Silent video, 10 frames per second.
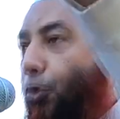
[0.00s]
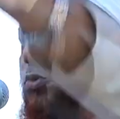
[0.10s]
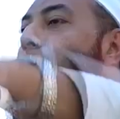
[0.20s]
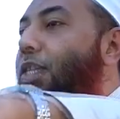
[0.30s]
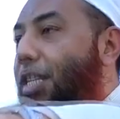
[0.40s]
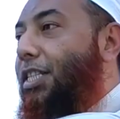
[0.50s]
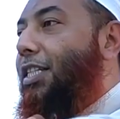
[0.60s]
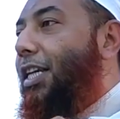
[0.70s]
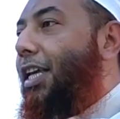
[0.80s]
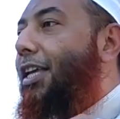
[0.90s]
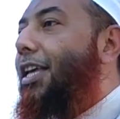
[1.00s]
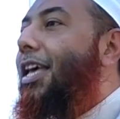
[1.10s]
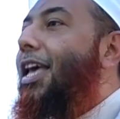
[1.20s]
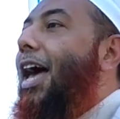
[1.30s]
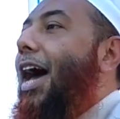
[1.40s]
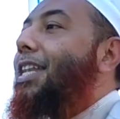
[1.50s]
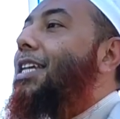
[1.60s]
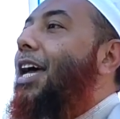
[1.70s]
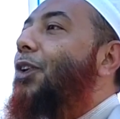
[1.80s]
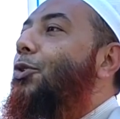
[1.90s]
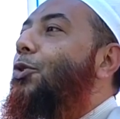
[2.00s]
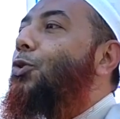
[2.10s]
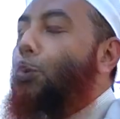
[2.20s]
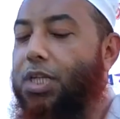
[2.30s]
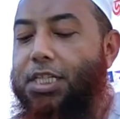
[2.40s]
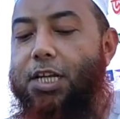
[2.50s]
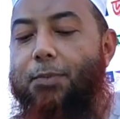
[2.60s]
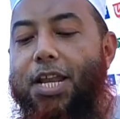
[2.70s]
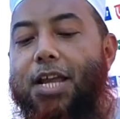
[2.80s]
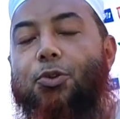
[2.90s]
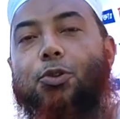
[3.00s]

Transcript: নতুন সৃষ্টি আচ্ছা এখন নতুনের সীমানা